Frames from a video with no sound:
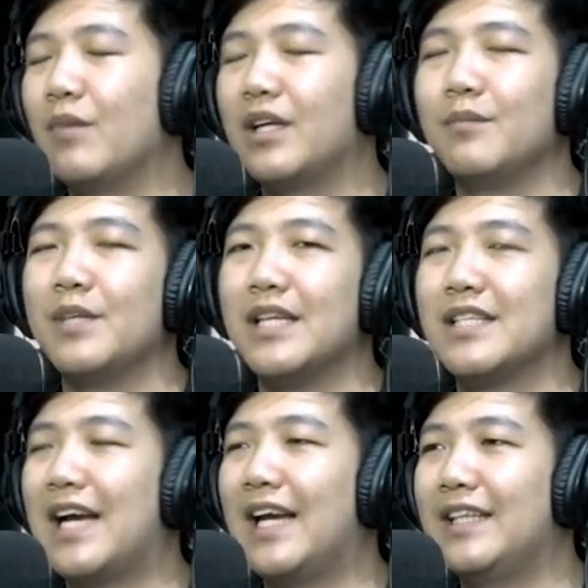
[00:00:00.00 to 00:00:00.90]
bakal bikin
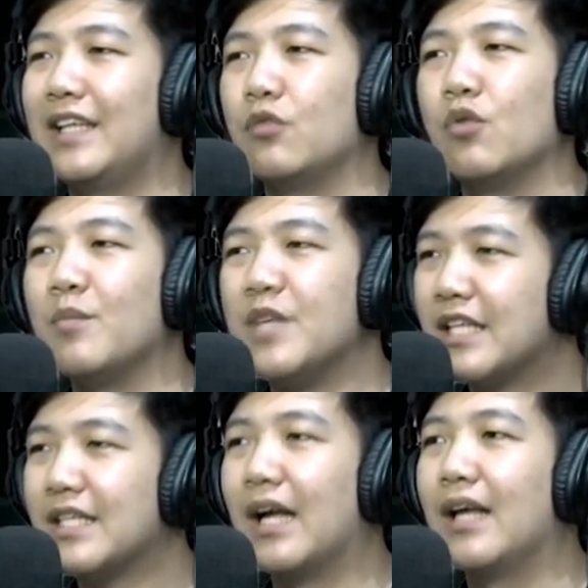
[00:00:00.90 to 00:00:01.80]
sakit yang luar
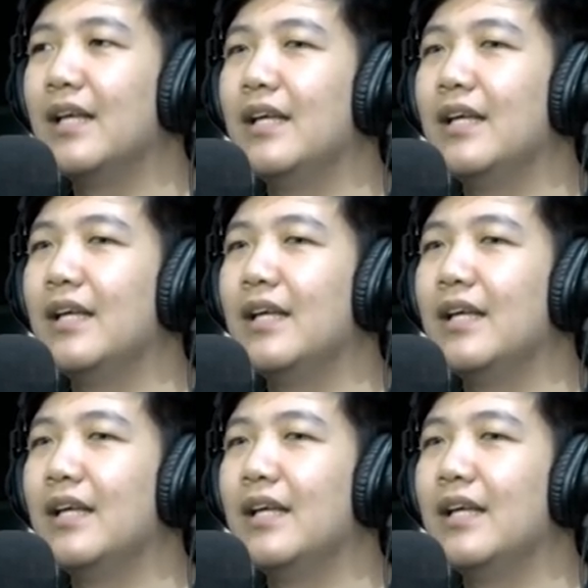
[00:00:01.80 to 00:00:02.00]
biasa.